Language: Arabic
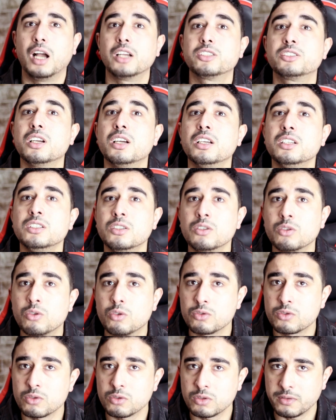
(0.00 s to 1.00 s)
عشان
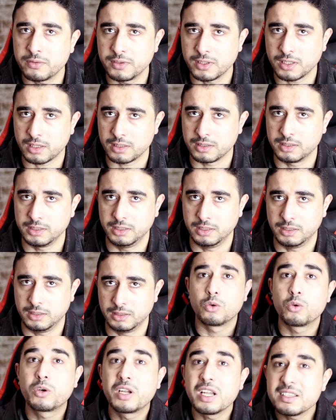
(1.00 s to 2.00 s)
ينقذوا الطفل الرضيع
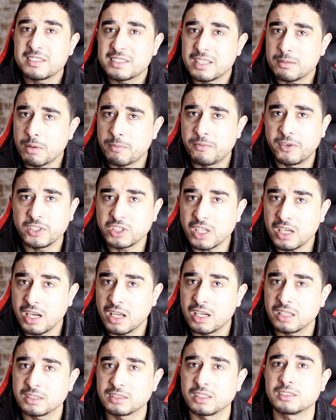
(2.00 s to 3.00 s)
وكان سبب
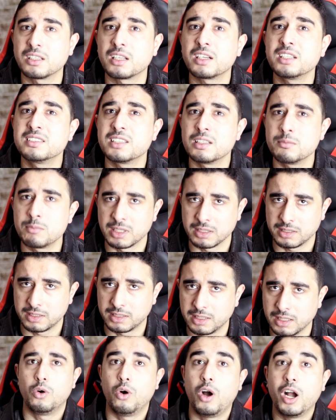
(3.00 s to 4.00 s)
فشلها تضاريس
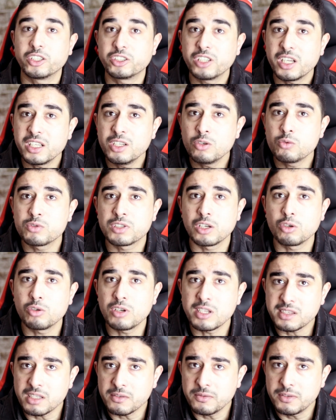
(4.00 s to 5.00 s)
المنطقة وعشان يوصلوا
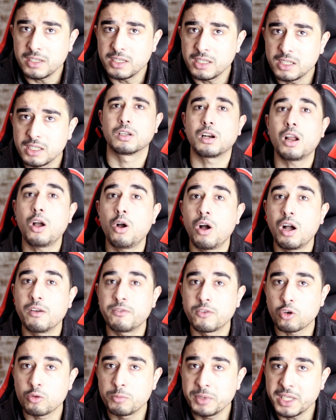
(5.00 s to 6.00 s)
للطفل راحوا
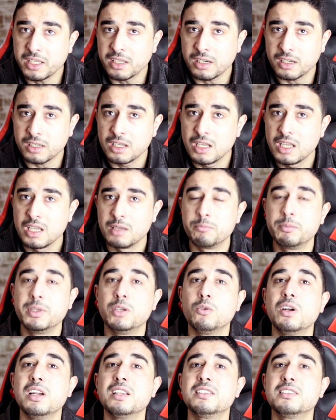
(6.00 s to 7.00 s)
حفروا بئر
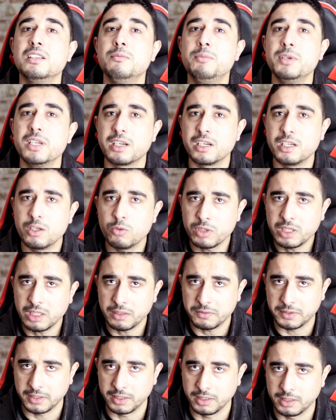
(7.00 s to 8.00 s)
بيوازي البئر اللي
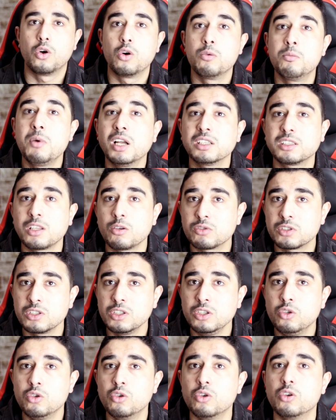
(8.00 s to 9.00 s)
وقع فيه ومع
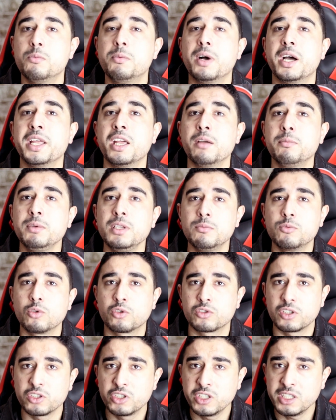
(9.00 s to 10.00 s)
توصيله بأنابيب
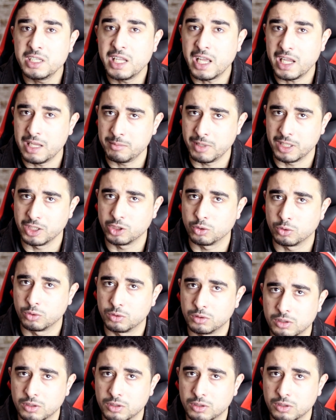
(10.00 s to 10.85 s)
أكسجين لحمايته